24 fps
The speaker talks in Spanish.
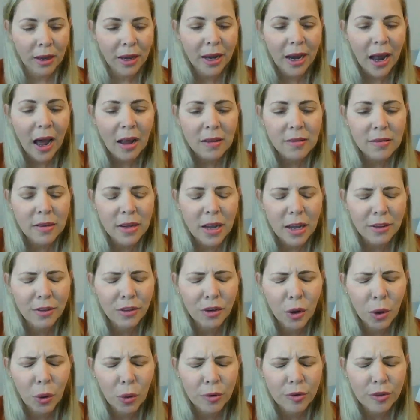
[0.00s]
Gracias,
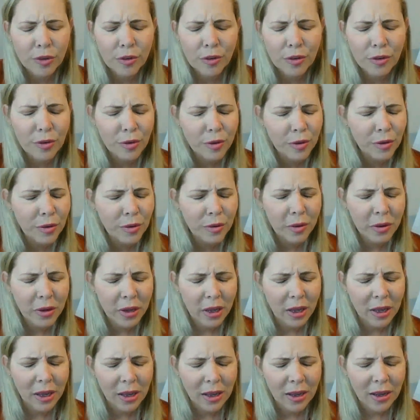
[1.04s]
Dios.
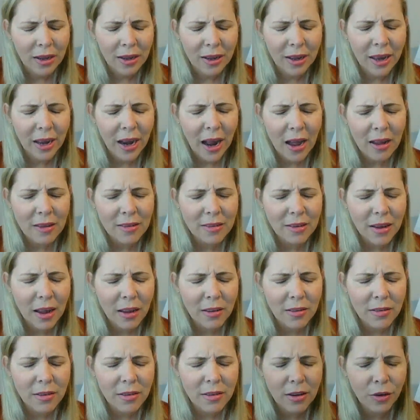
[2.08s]

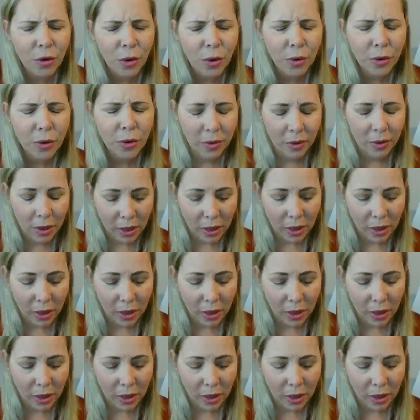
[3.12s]
Gracias, Señor.